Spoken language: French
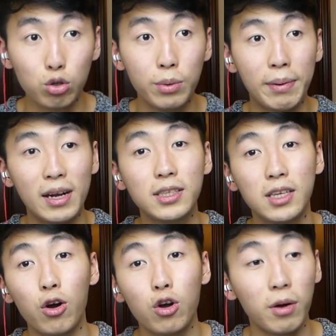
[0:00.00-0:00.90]
N'oubliez pas de
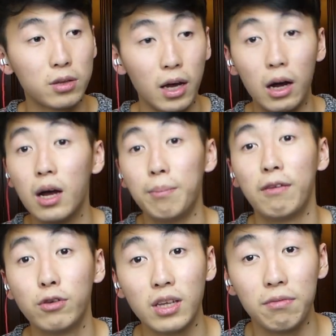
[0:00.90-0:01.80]
laisser en commentaire bah,
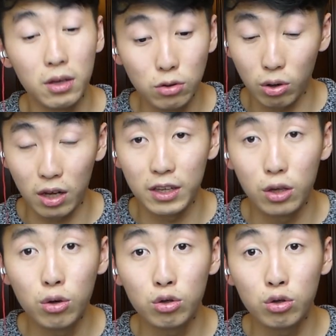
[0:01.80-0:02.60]
vos avis sur la vidéo.